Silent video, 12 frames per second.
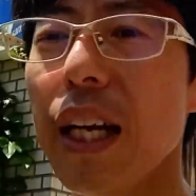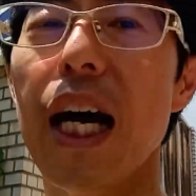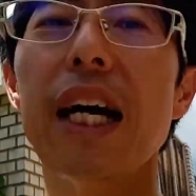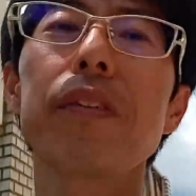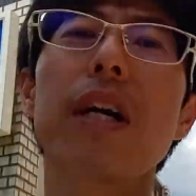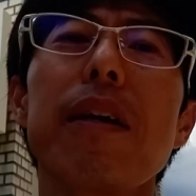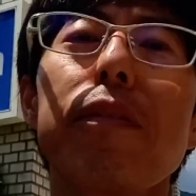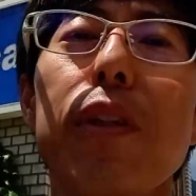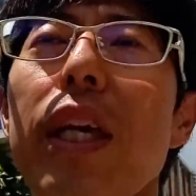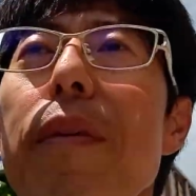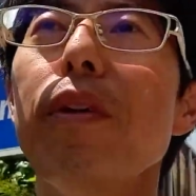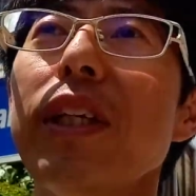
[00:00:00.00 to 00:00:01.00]
あと株の
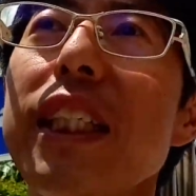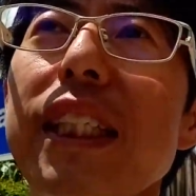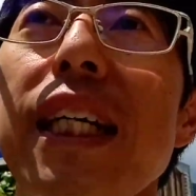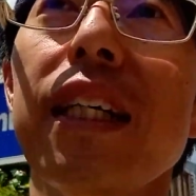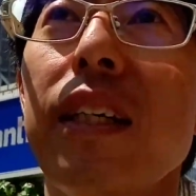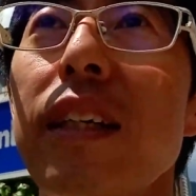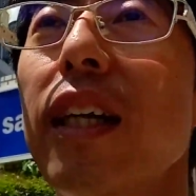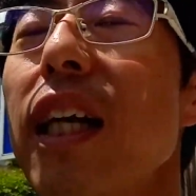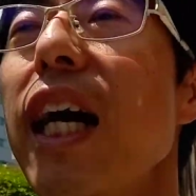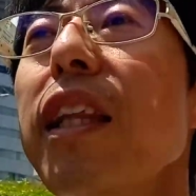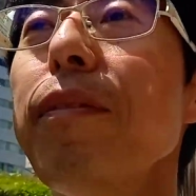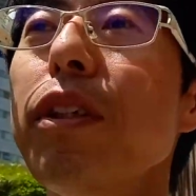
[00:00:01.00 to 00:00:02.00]
件も同じや
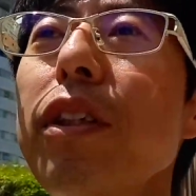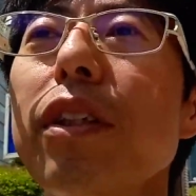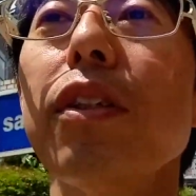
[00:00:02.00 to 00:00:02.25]
あのも富裕